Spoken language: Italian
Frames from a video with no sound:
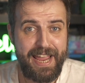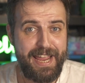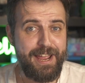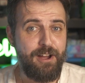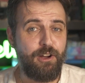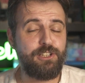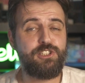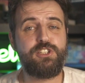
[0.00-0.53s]
e
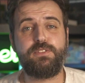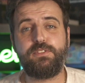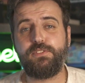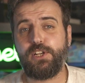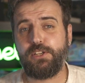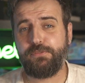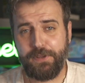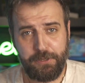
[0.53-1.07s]
oggi vi
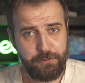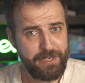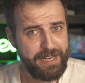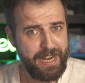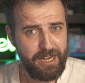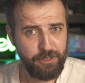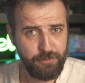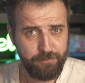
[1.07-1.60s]
voglio fare un
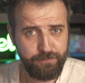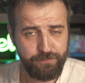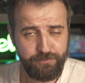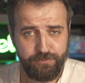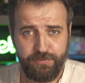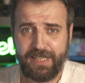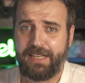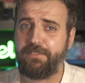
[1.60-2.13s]
regalo,
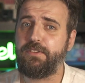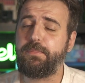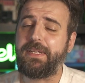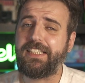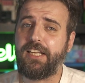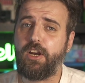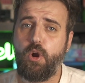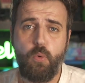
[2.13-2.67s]
perché vi
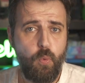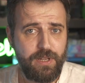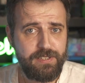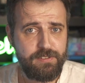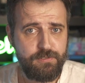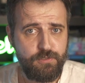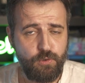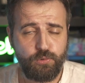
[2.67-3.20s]
metterò qua
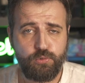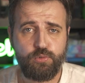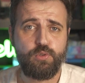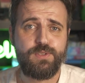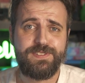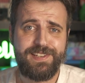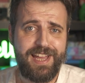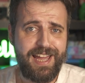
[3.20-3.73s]
sotto
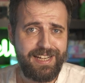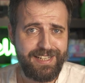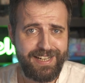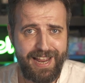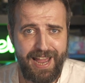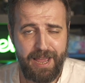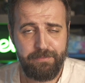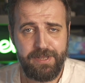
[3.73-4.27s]

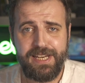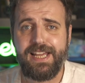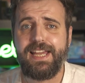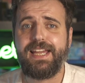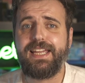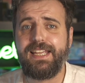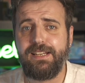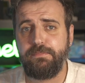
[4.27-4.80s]

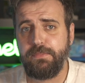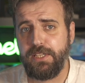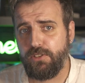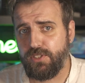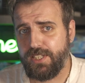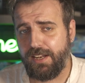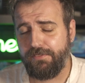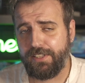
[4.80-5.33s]
scaricabile il mio
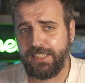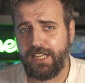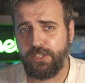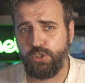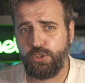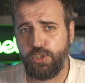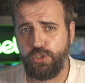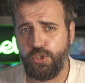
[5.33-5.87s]

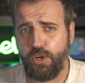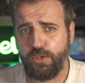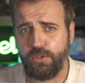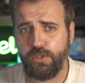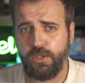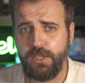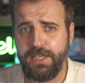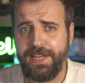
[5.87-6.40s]
salvataggio di gioco.